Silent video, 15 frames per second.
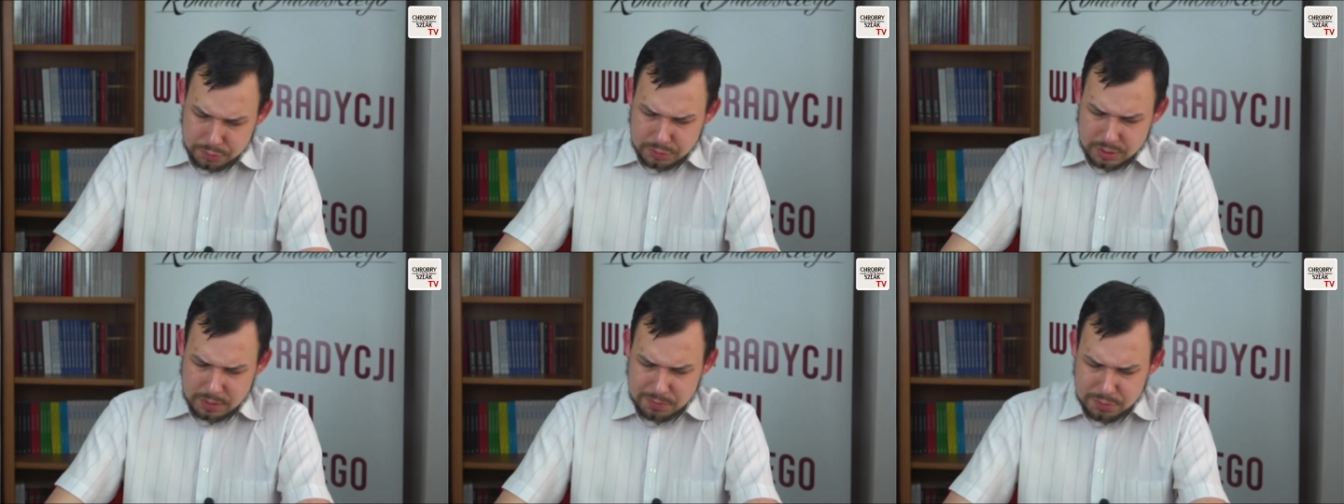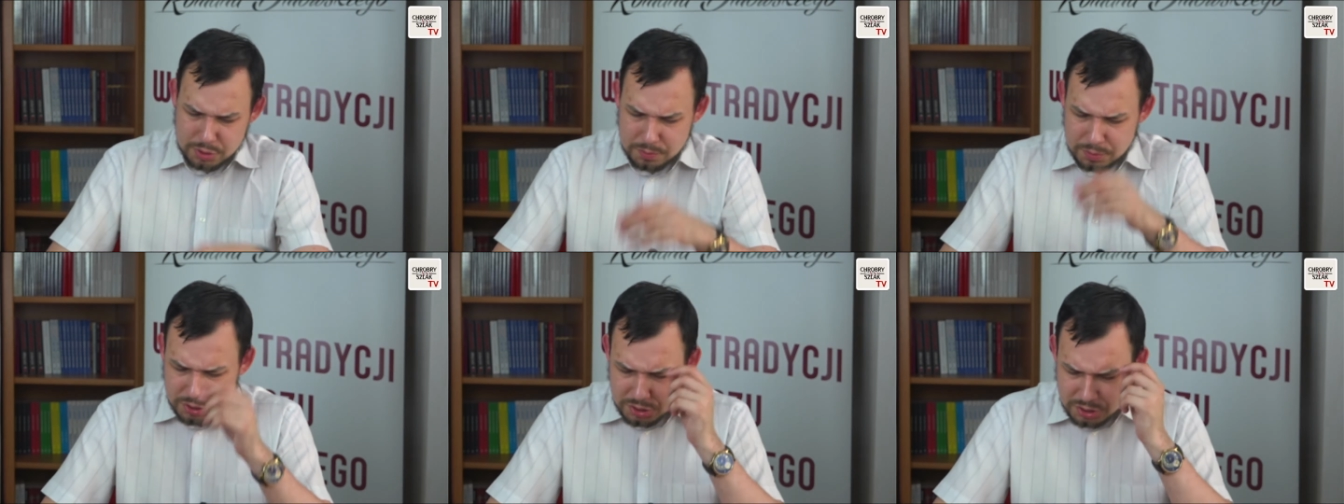Tutaj
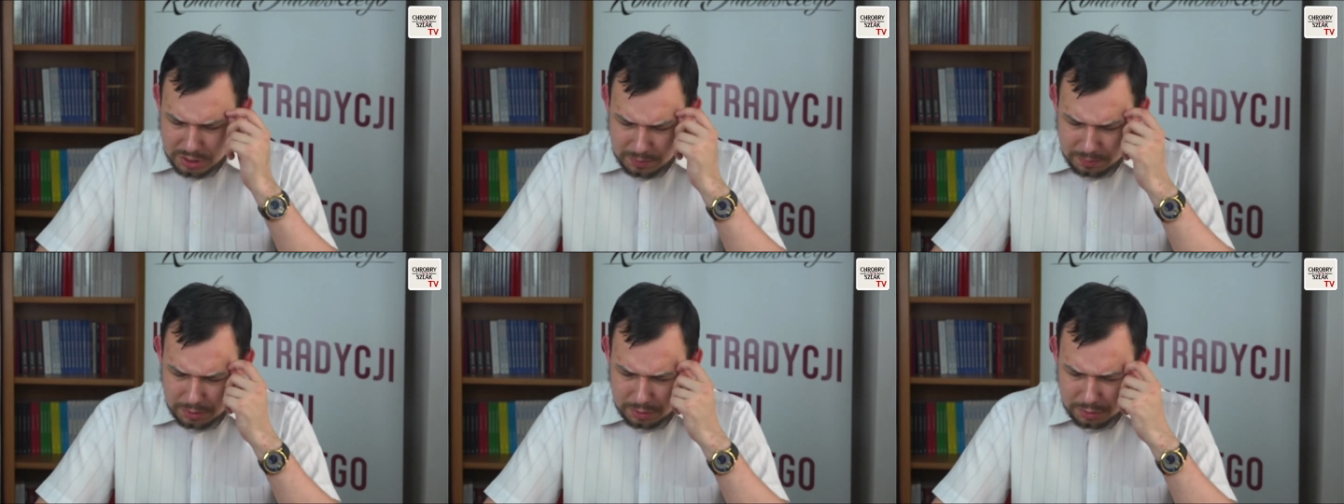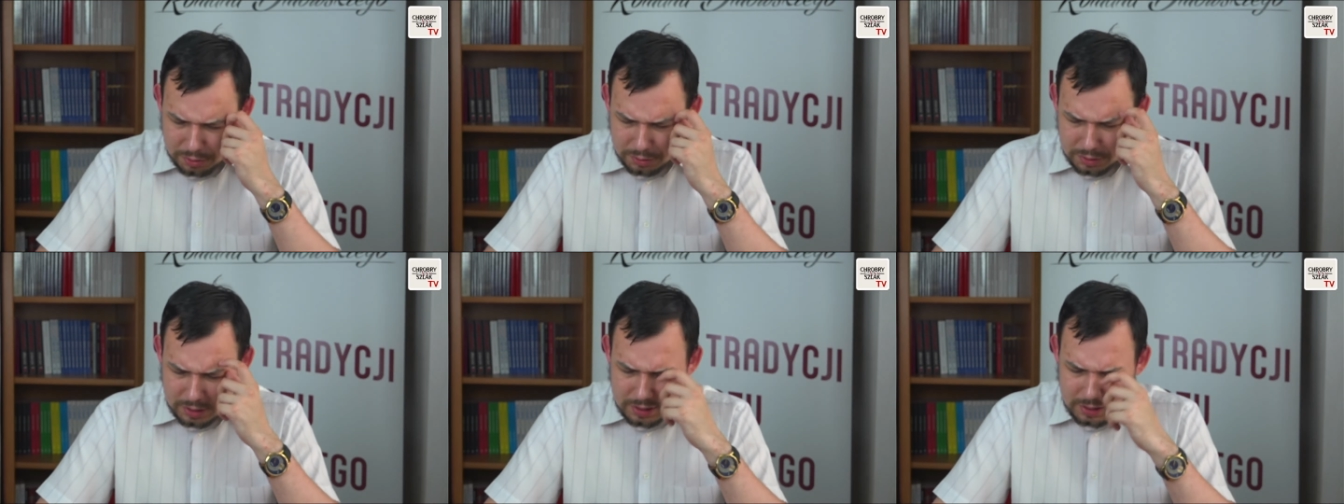może przeczytam
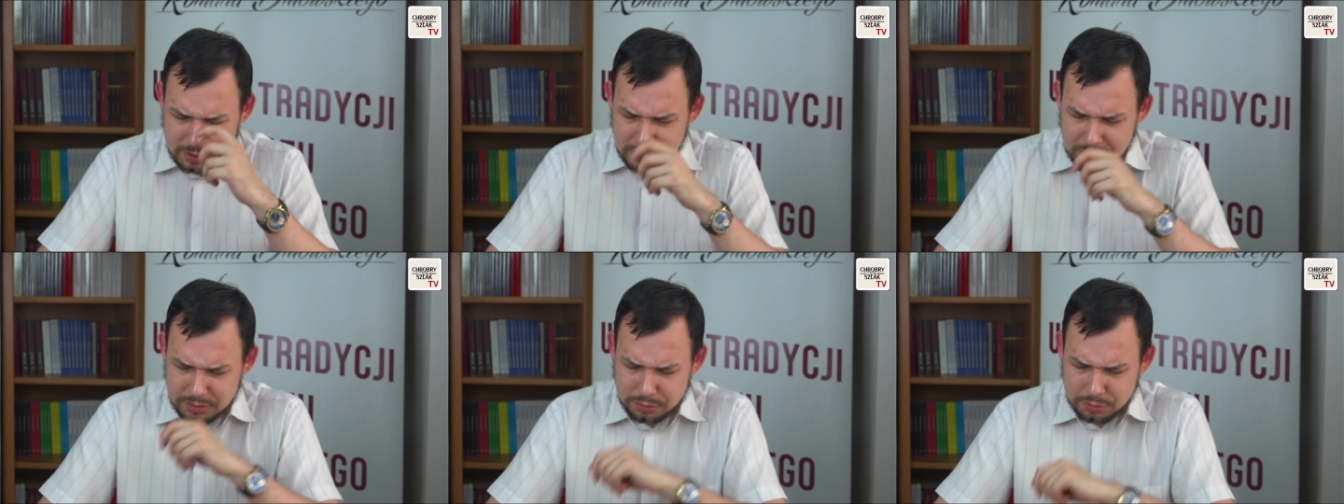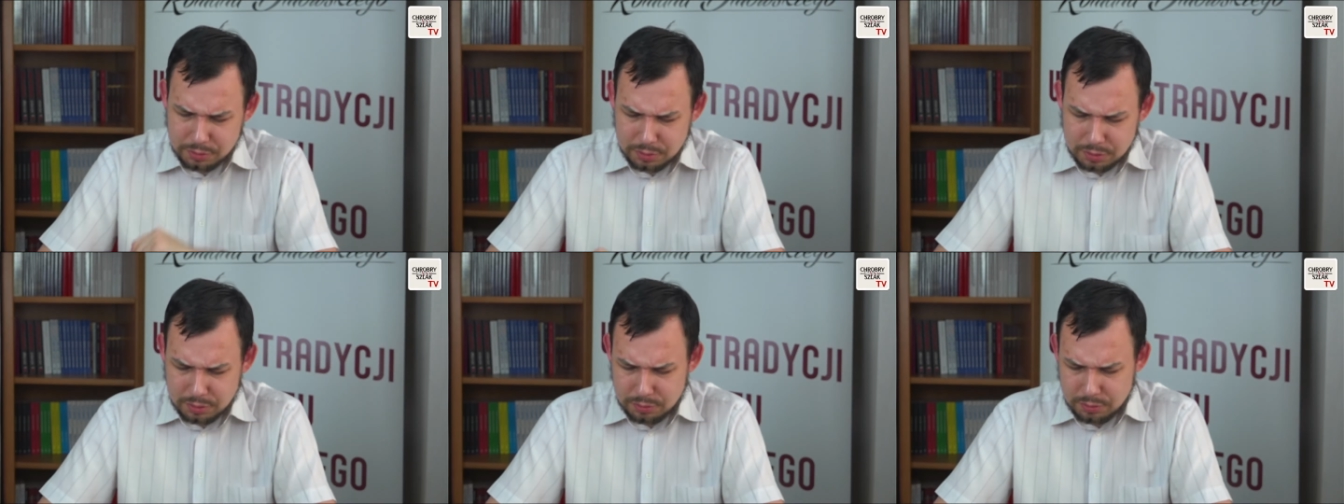tylko ten lit,
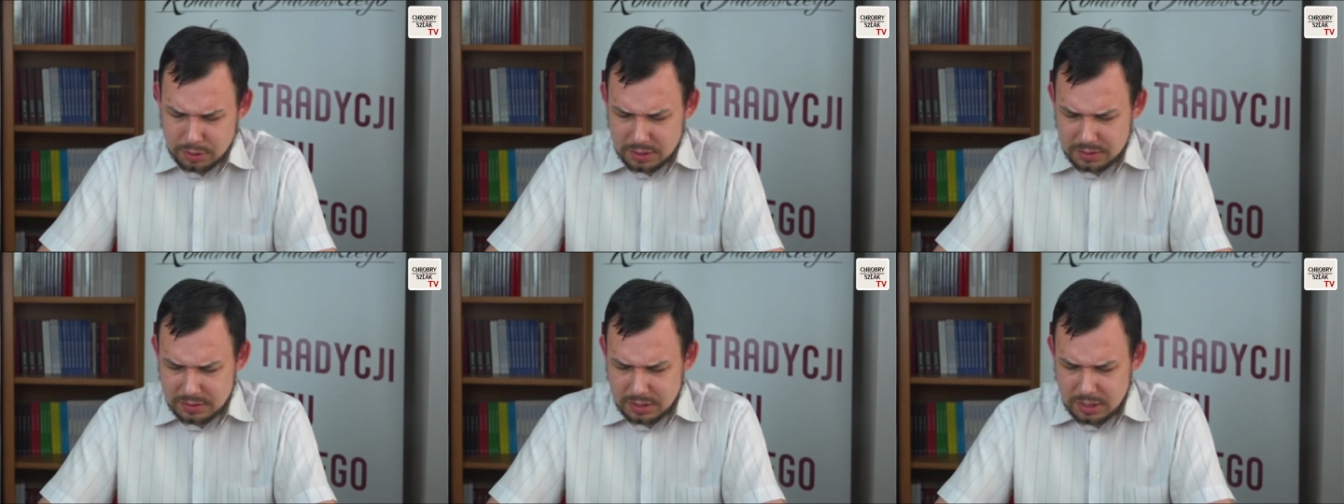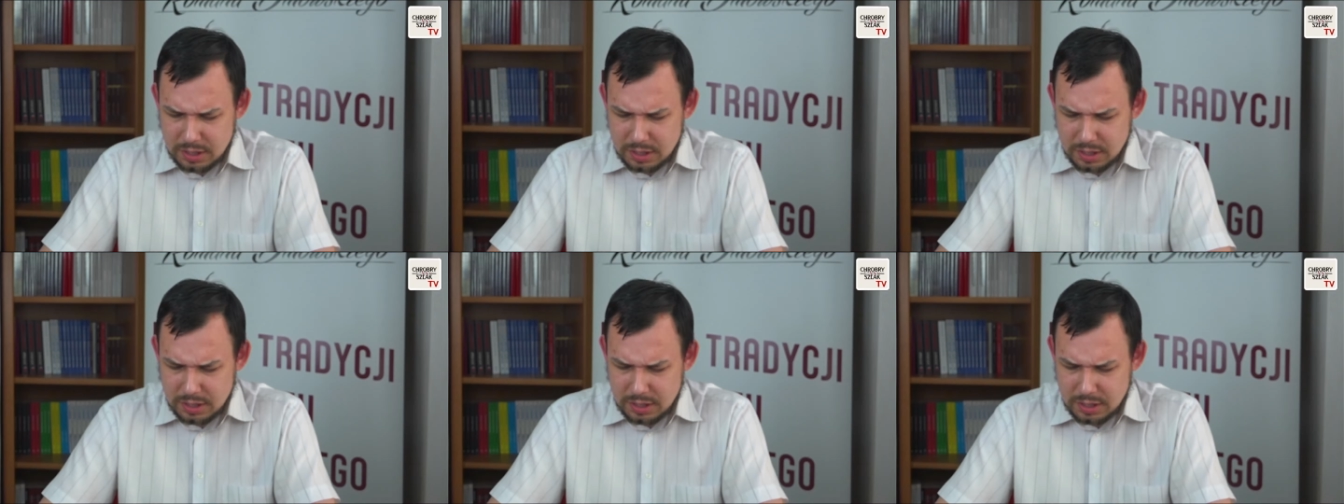który tu jest.